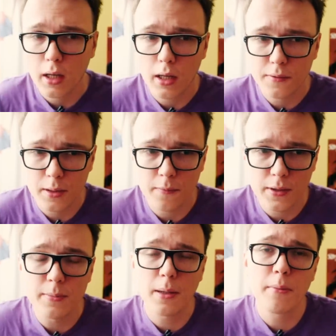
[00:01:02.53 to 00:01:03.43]
e, w
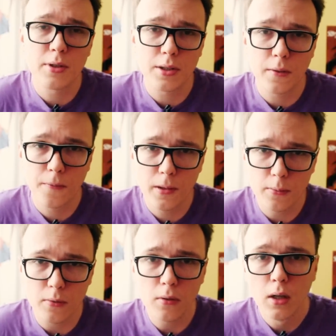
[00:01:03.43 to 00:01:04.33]
tym, samym czasie
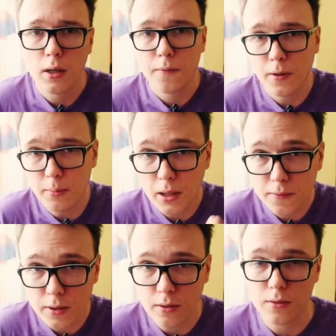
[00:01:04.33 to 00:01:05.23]
filmu, filmik
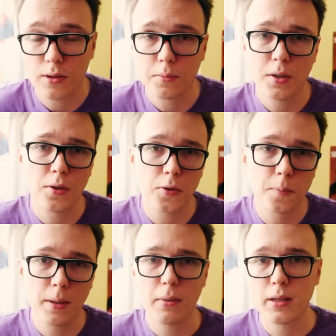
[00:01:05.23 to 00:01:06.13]
w
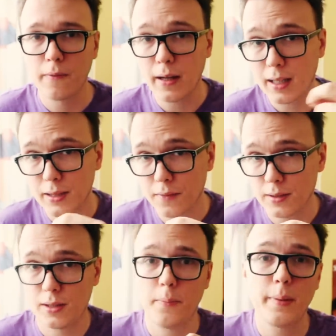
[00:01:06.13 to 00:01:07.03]
1080p ma dwa razy
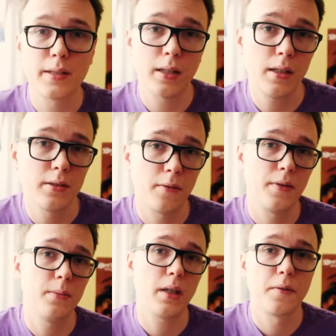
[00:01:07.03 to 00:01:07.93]
więcej pikseli co
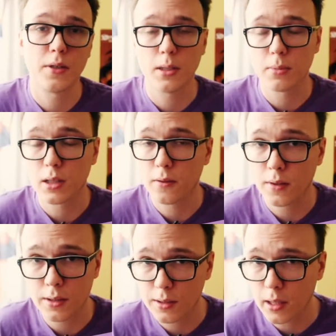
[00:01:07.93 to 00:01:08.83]
filmik w
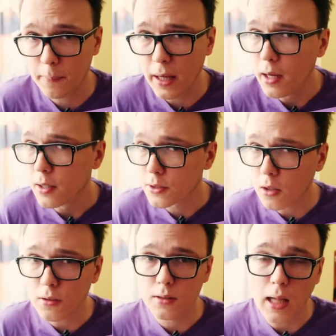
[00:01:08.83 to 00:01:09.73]
720p,
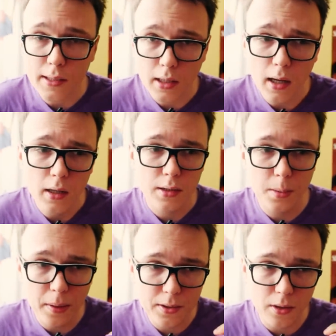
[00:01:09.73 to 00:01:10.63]
co oznacza,
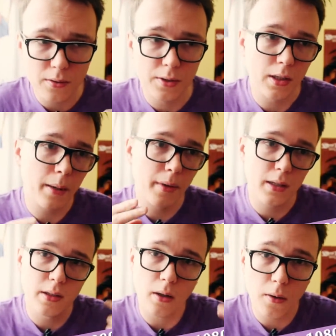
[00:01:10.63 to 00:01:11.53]
że będzie on się nam
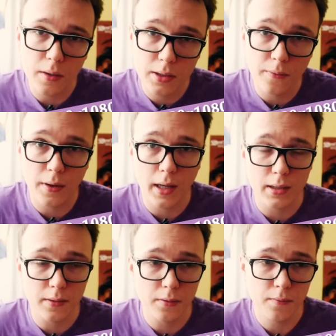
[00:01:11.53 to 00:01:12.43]
renderować dwa
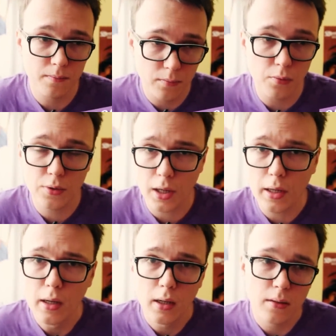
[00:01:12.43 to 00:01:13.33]
razy
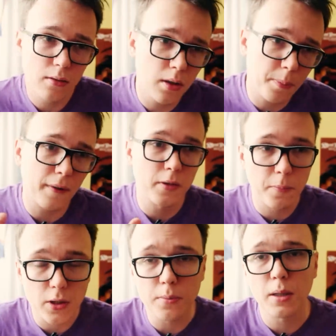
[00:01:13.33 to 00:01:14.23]
dłużej, no i
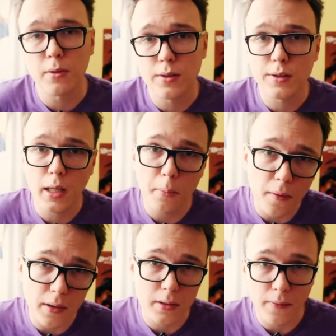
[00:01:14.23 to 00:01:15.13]
prawdopodobnie będzie
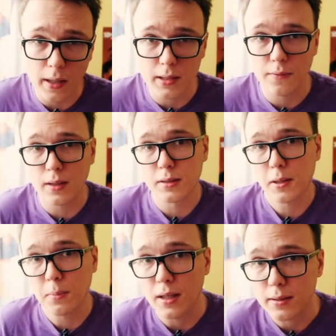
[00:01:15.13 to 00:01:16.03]
zajmować dwa razy
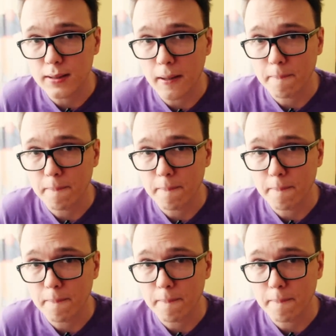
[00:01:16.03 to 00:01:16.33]
więcej miejsca.